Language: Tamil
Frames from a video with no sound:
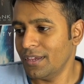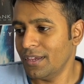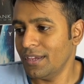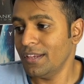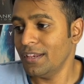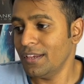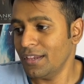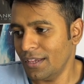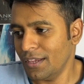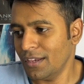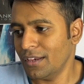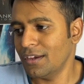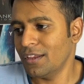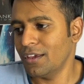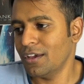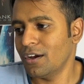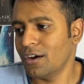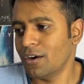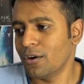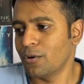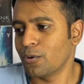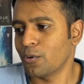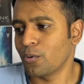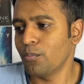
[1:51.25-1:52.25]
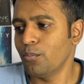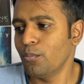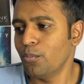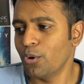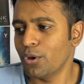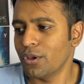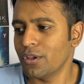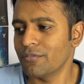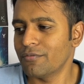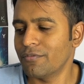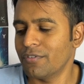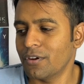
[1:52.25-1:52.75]
இன் இந்தியா ரொம்ப
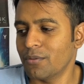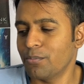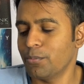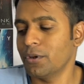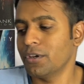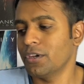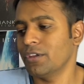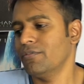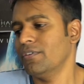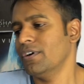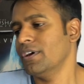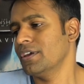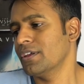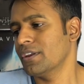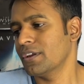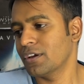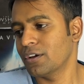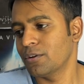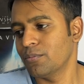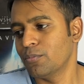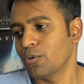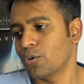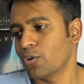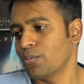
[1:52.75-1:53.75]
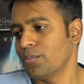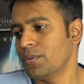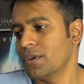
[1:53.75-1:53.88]
இன்ஃபர்மேட்டிவாக இருக்குது ப்ரோ